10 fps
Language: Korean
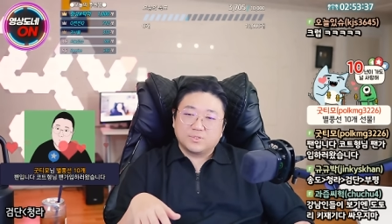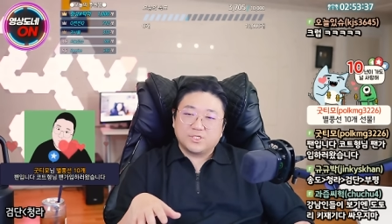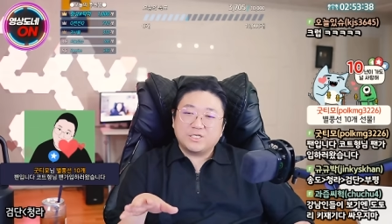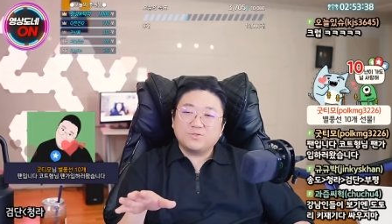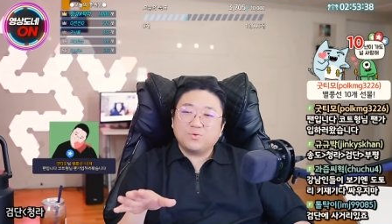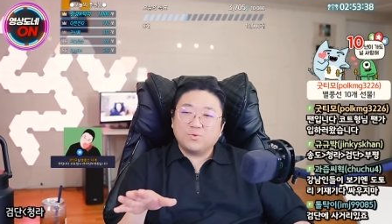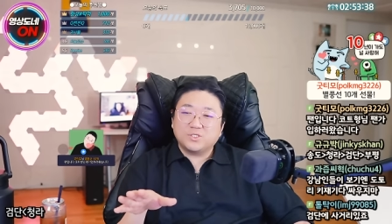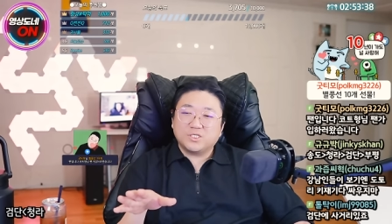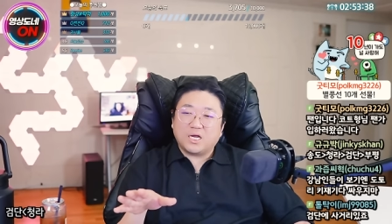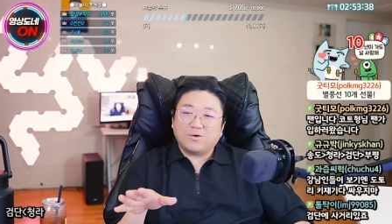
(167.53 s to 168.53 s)

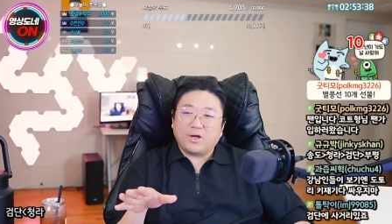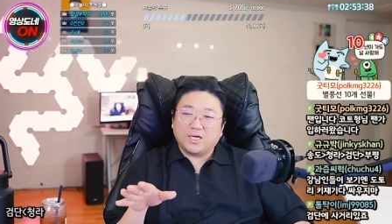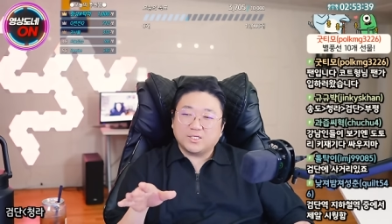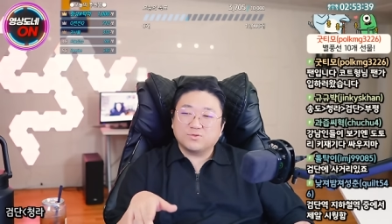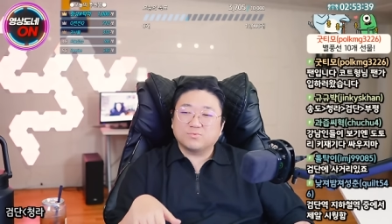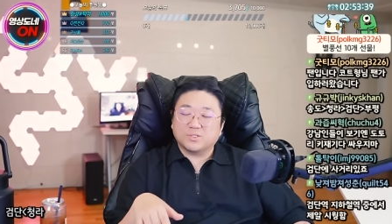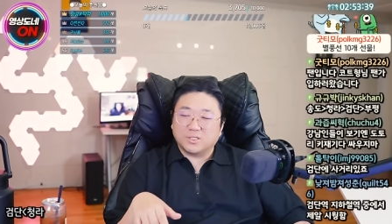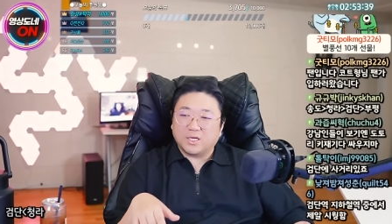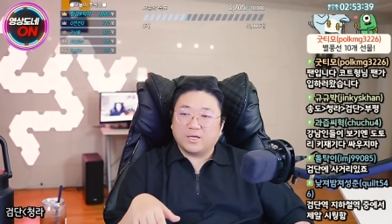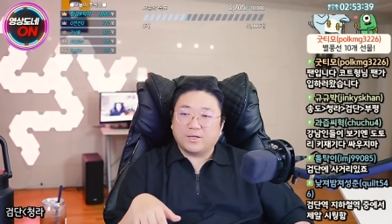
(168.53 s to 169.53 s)
신도시라고 하기 좀
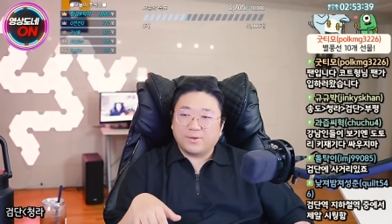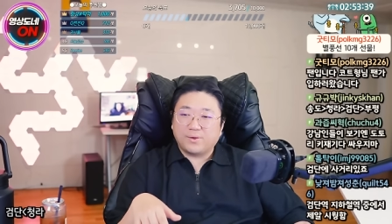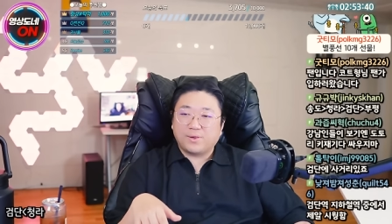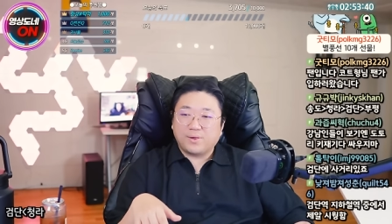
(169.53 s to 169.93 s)
그래.